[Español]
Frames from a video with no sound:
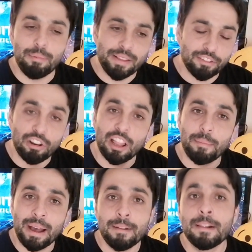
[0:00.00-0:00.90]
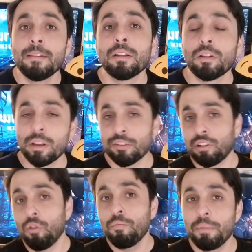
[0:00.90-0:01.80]
La PlayStation además eh,
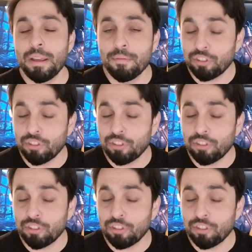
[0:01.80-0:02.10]
según,